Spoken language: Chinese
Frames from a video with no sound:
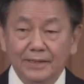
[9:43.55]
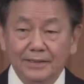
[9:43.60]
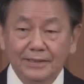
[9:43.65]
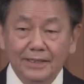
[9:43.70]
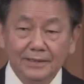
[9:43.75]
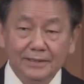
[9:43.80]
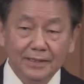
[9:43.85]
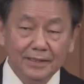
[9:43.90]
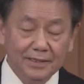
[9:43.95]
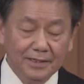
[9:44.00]

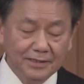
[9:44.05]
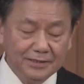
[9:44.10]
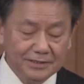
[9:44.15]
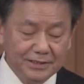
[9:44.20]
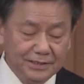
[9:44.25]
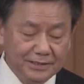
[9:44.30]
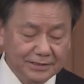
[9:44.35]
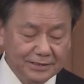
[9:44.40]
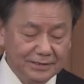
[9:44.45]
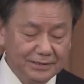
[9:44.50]
它的核
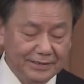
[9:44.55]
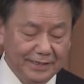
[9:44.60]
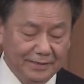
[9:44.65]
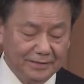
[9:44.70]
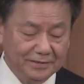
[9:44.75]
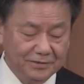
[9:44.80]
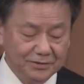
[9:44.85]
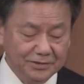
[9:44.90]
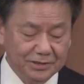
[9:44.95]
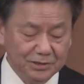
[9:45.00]
心思
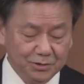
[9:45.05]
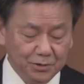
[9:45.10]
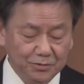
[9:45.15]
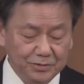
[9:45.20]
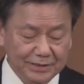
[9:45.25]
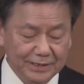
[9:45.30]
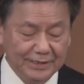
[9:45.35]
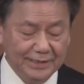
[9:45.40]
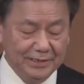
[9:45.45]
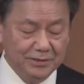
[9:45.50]
想就是中间